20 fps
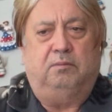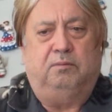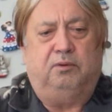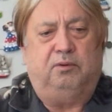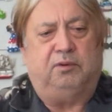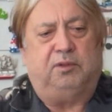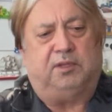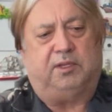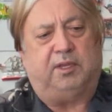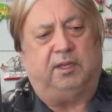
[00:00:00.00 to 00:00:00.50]

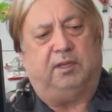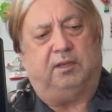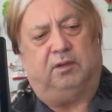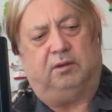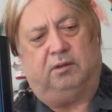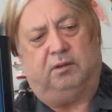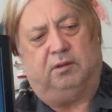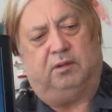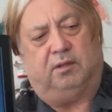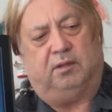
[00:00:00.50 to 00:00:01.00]
bu işte
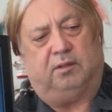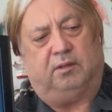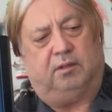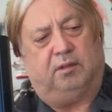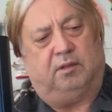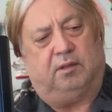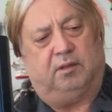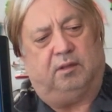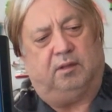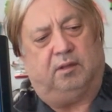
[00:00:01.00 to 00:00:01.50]

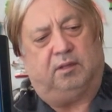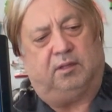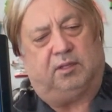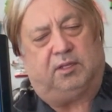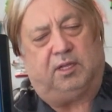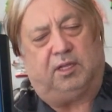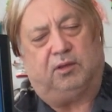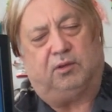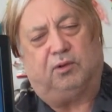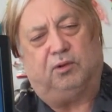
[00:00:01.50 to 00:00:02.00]
e,
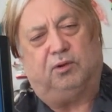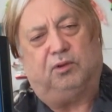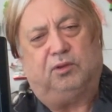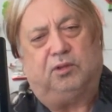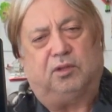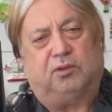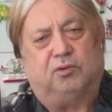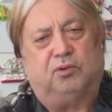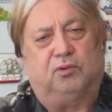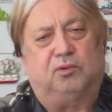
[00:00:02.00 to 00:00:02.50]
şeyi
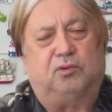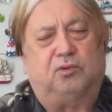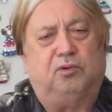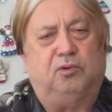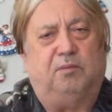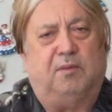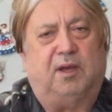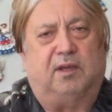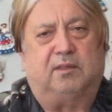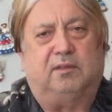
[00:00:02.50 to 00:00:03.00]
görünce
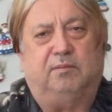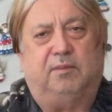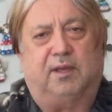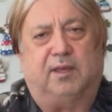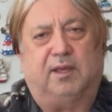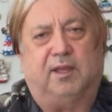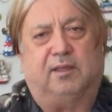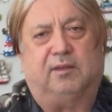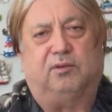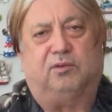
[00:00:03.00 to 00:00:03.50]
çocukluğum aklıma
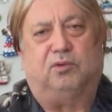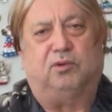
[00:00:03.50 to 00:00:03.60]
geldi.